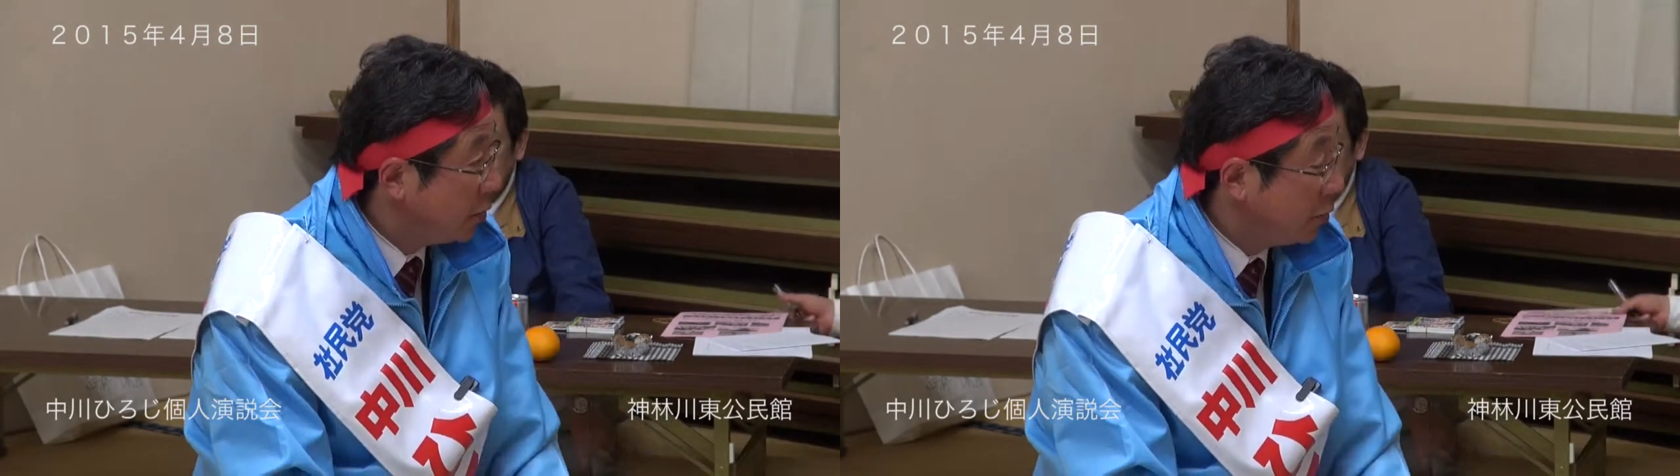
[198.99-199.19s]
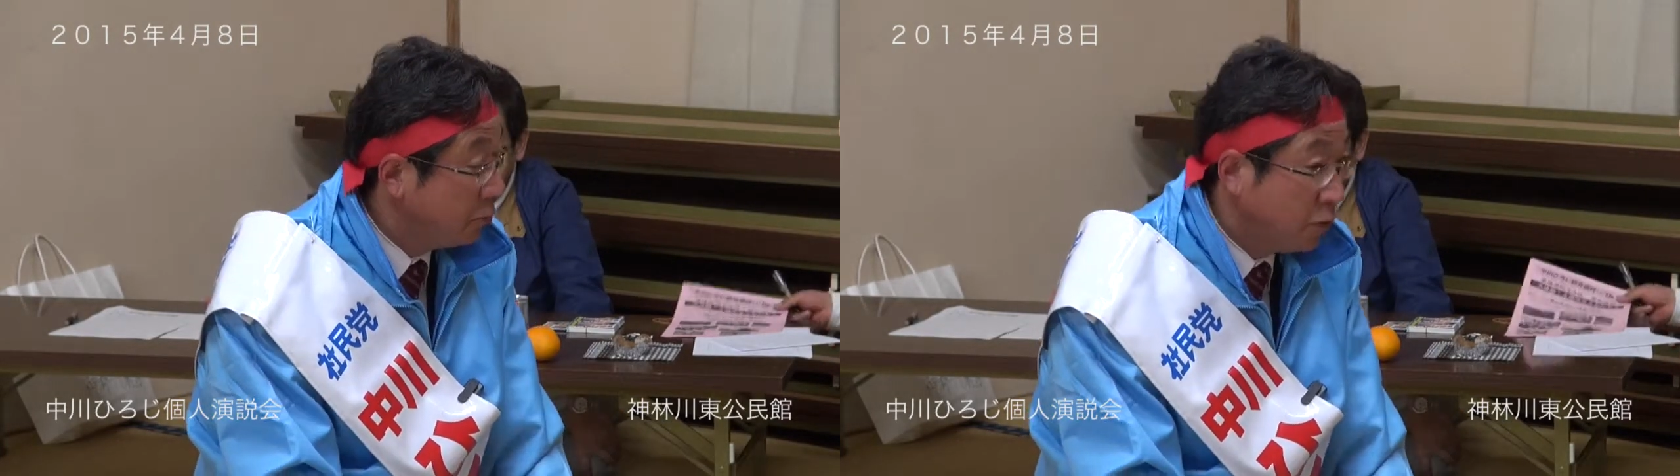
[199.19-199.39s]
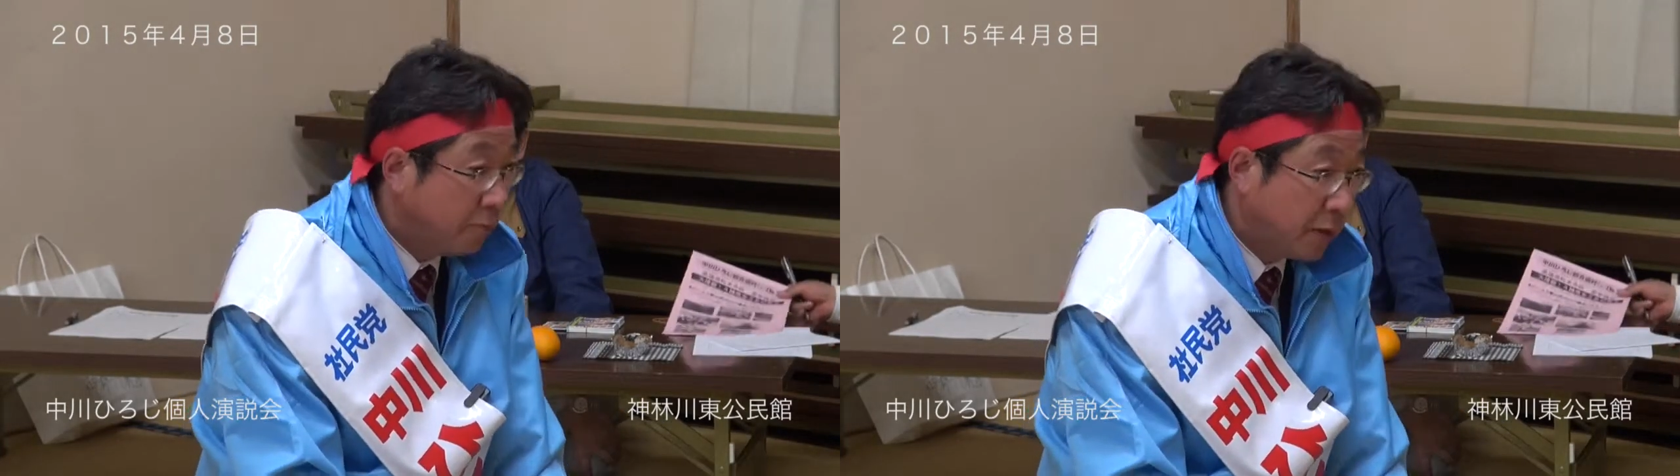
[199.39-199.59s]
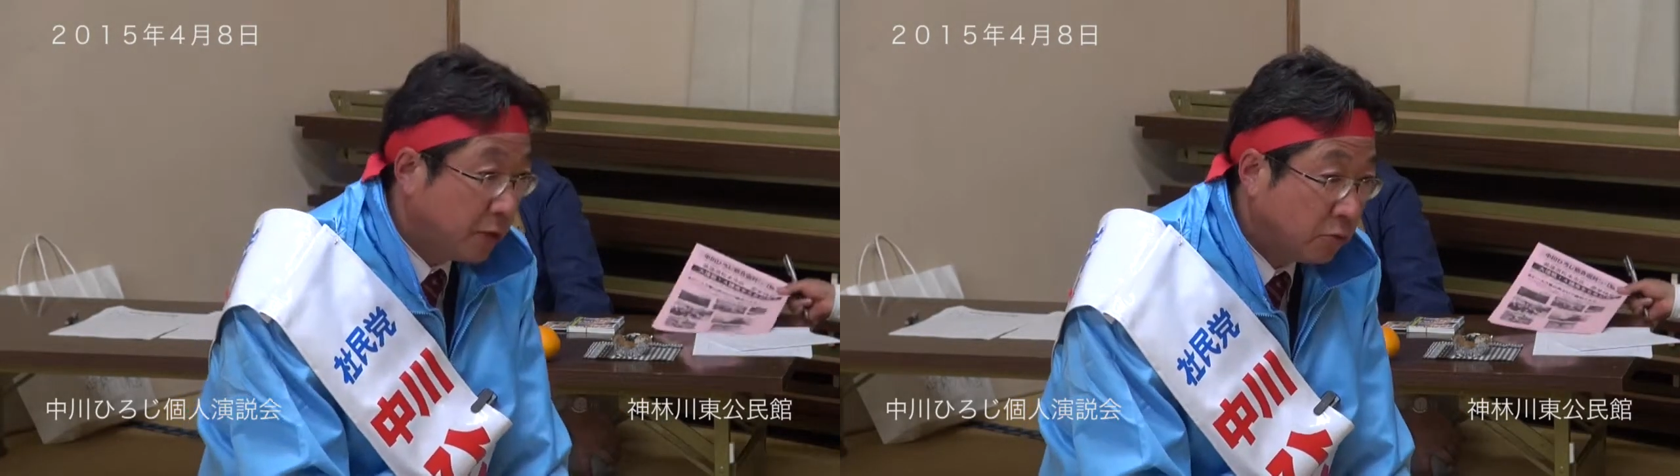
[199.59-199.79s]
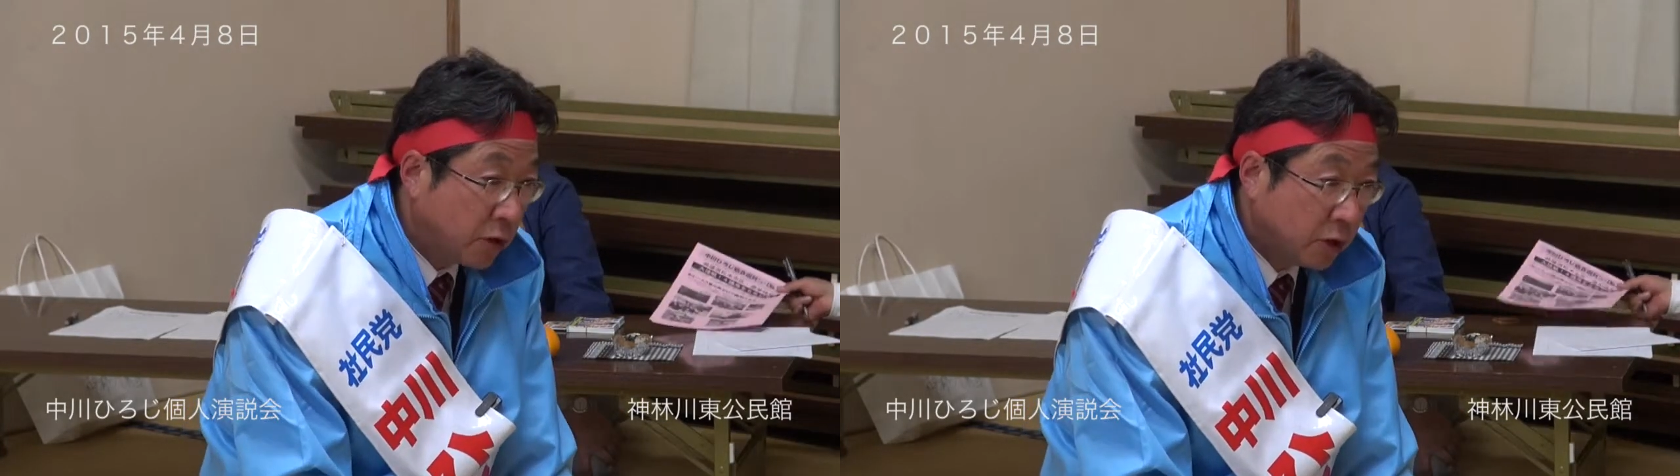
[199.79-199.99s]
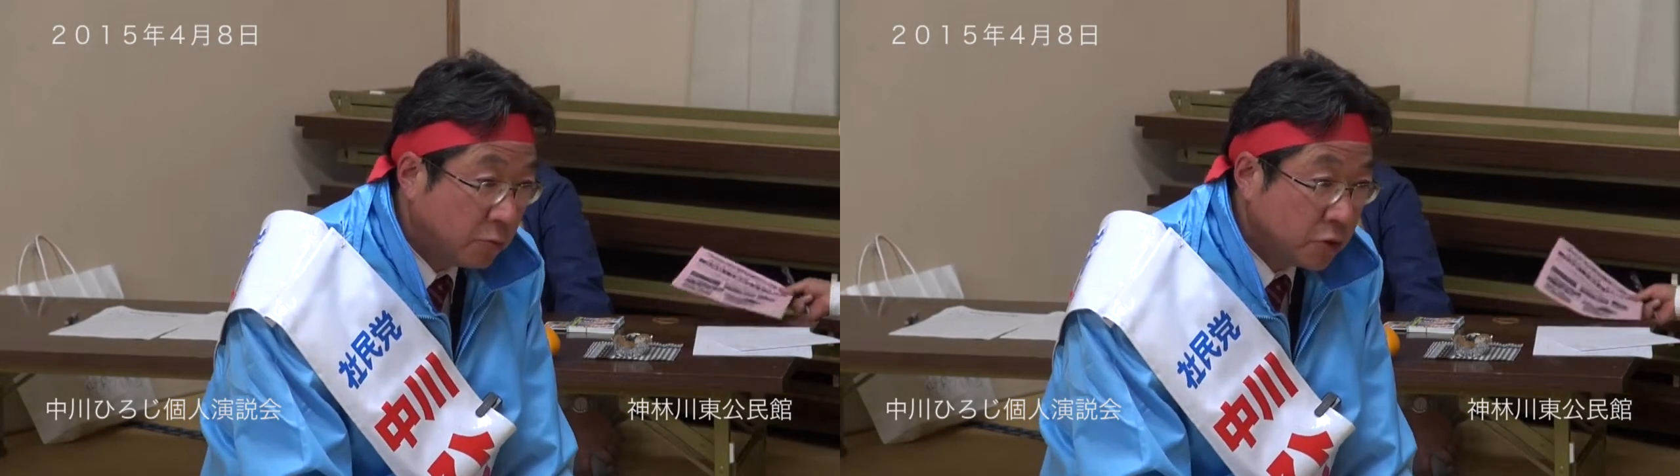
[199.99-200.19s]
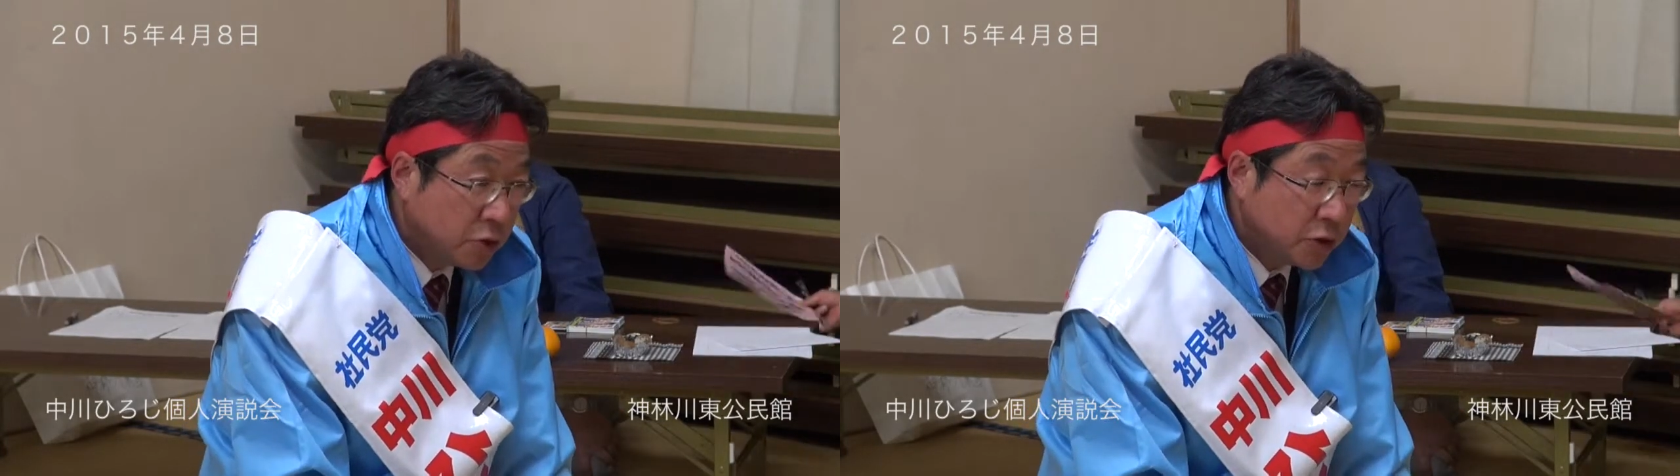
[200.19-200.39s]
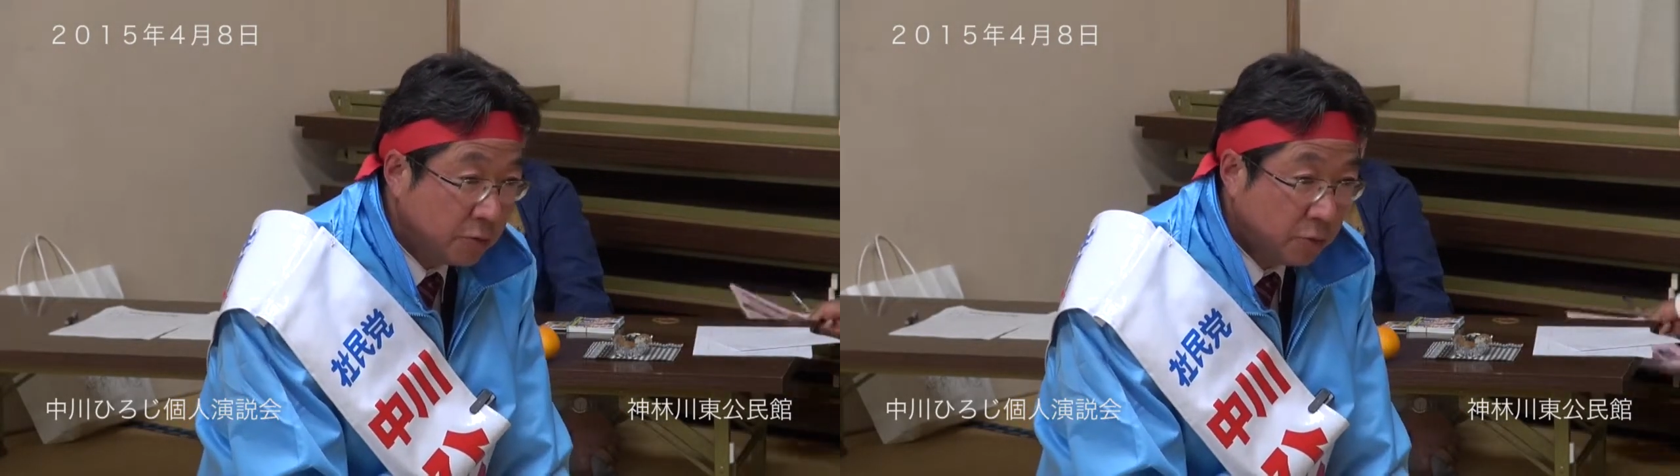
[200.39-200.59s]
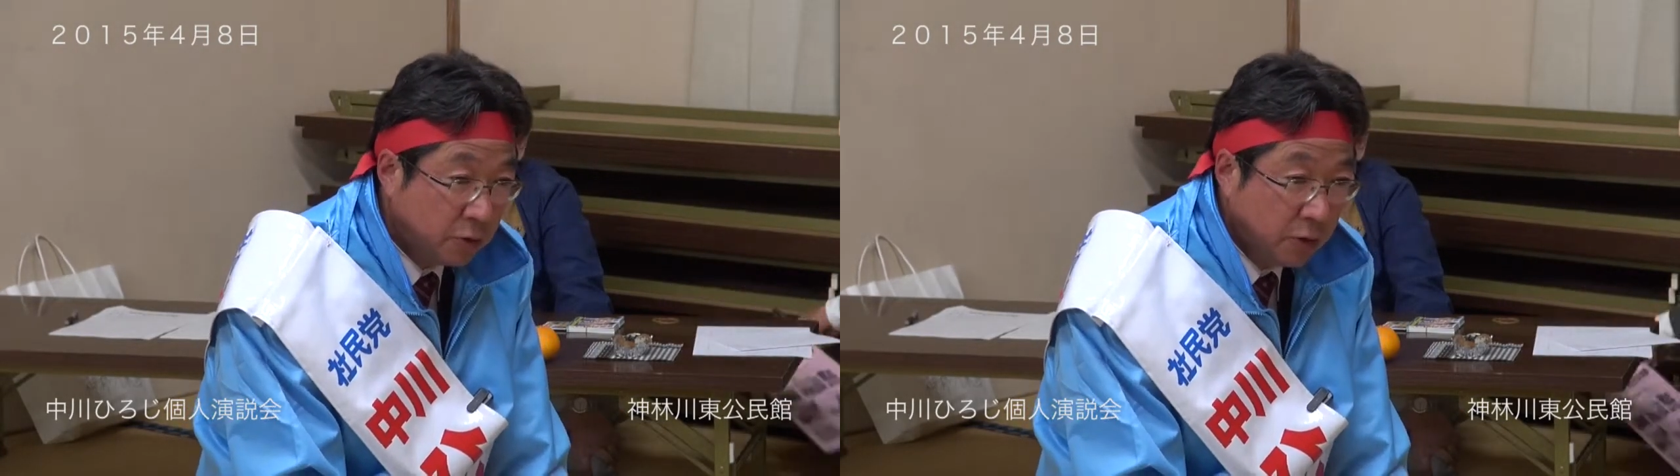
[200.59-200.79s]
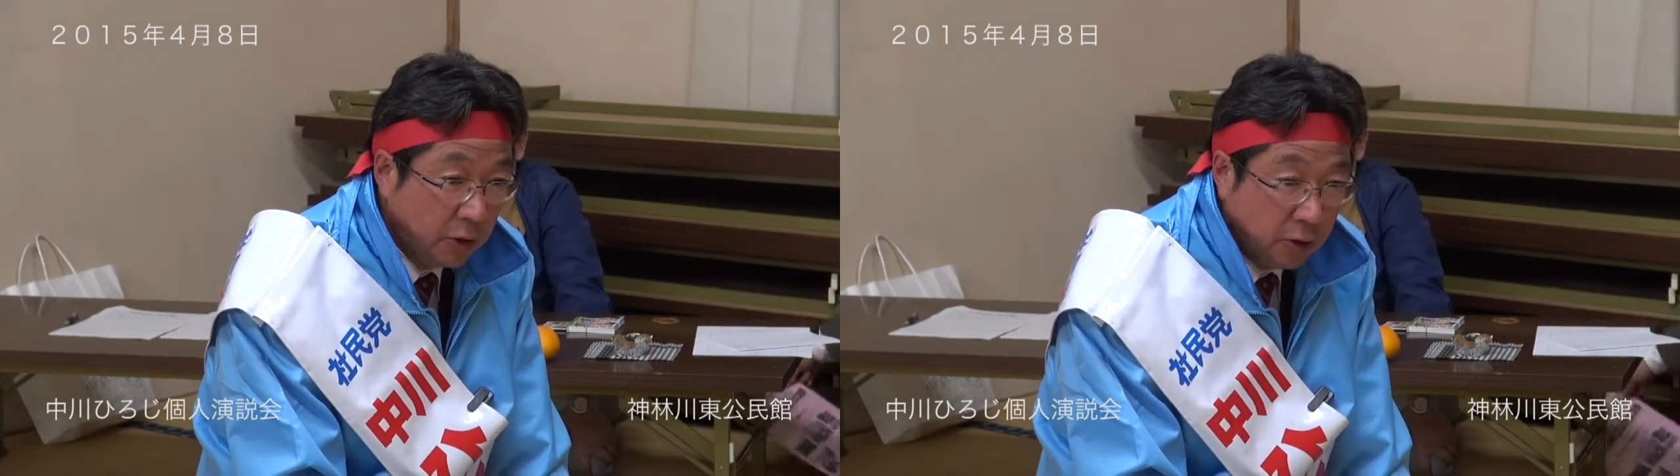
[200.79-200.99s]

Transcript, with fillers: つもパート掛け持ちしても